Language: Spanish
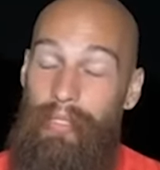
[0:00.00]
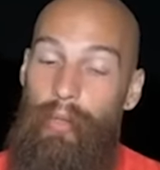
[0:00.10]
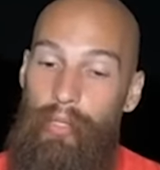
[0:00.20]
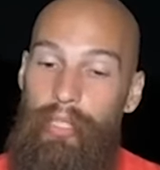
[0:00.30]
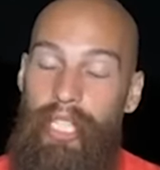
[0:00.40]

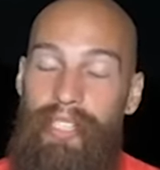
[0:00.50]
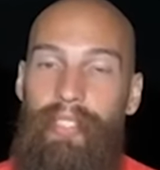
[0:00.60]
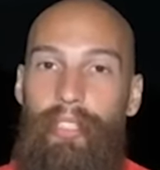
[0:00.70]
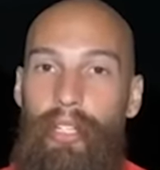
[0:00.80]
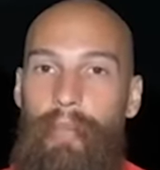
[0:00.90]
luego sí ya he
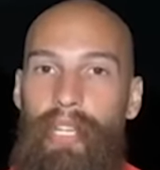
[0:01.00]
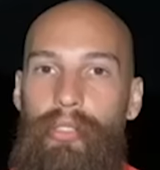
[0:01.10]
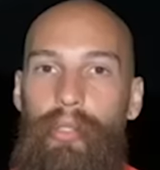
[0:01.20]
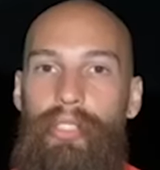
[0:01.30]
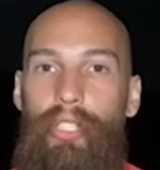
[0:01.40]
sentido que me
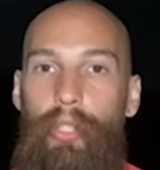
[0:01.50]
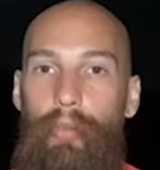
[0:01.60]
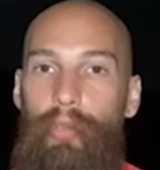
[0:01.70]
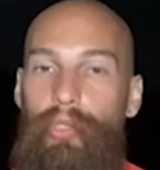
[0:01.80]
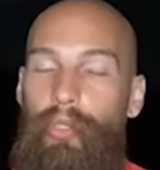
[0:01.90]

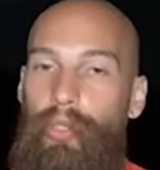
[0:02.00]
desconcentro mucho,